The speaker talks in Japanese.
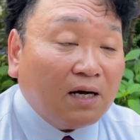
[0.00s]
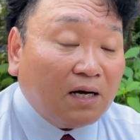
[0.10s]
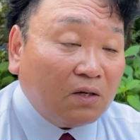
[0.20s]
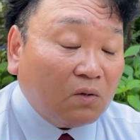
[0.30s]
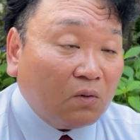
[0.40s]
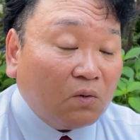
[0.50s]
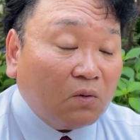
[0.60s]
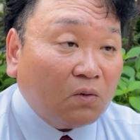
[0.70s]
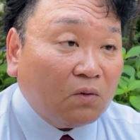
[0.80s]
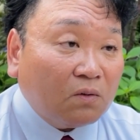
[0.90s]
あ
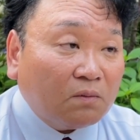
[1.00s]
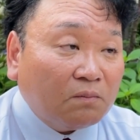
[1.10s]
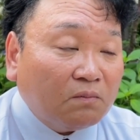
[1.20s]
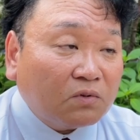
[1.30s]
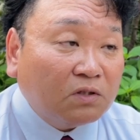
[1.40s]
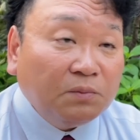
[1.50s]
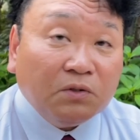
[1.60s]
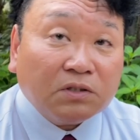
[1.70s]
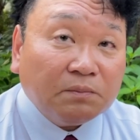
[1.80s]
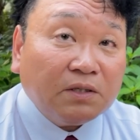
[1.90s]
のー、
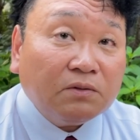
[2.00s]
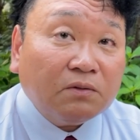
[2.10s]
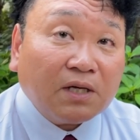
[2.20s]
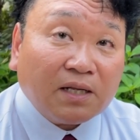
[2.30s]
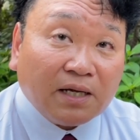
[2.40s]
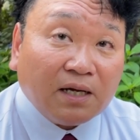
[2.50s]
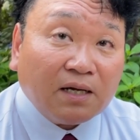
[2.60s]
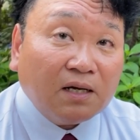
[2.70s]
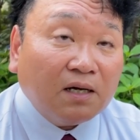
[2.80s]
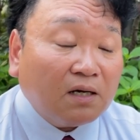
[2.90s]
首を絞めるようなね
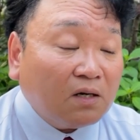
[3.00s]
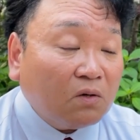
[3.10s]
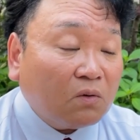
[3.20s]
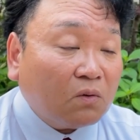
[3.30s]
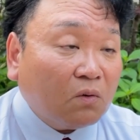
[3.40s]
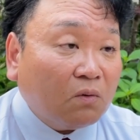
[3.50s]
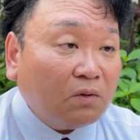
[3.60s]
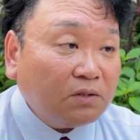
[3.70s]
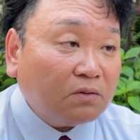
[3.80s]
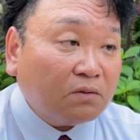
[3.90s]
あのこう
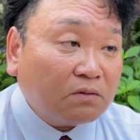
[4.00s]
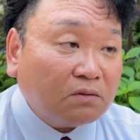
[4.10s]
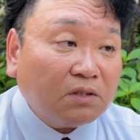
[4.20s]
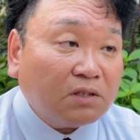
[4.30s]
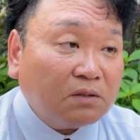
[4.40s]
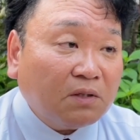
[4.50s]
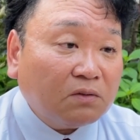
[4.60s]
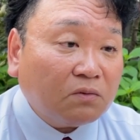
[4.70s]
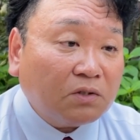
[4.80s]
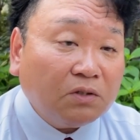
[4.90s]
法律を作ってしま
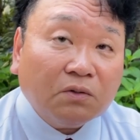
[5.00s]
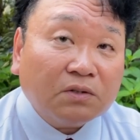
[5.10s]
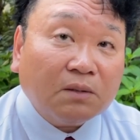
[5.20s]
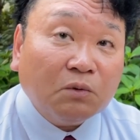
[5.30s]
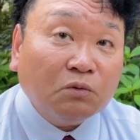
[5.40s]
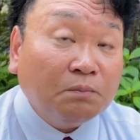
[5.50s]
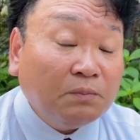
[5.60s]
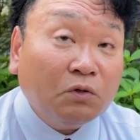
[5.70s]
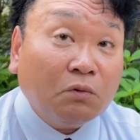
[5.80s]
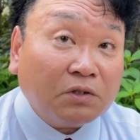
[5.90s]
うと企業さんも
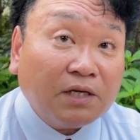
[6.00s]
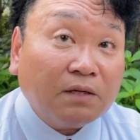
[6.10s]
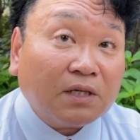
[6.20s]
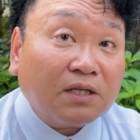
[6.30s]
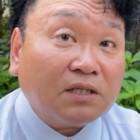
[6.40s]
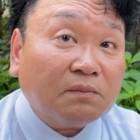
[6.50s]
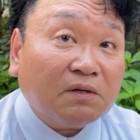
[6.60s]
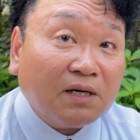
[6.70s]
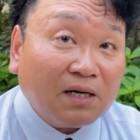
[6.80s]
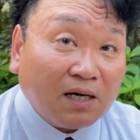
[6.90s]
身動きできなくなってしま
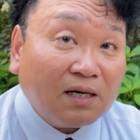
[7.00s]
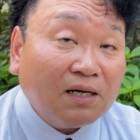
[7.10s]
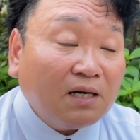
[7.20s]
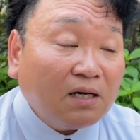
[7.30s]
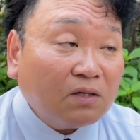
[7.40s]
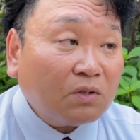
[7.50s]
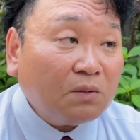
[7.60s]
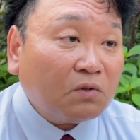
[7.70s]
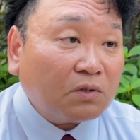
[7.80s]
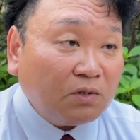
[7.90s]
うからそれ
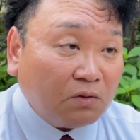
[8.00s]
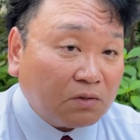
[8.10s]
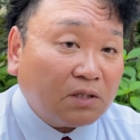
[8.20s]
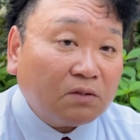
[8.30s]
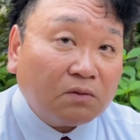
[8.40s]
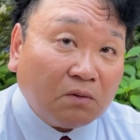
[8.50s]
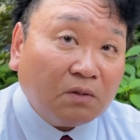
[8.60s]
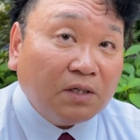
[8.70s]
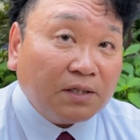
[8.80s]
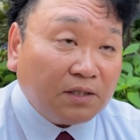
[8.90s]
も企業さんと
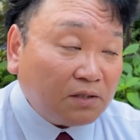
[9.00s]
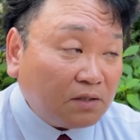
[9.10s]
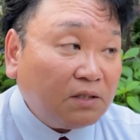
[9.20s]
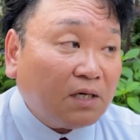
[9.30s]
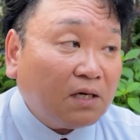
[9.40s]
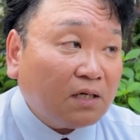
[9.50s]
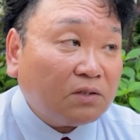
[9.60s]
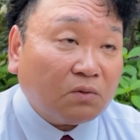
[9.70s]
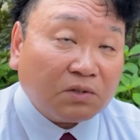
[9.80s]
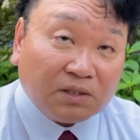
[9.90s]
きっちり
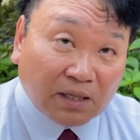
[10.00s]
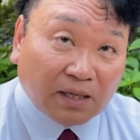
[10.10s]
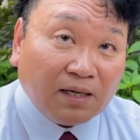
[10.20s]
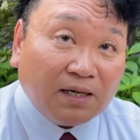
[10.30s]
話をして、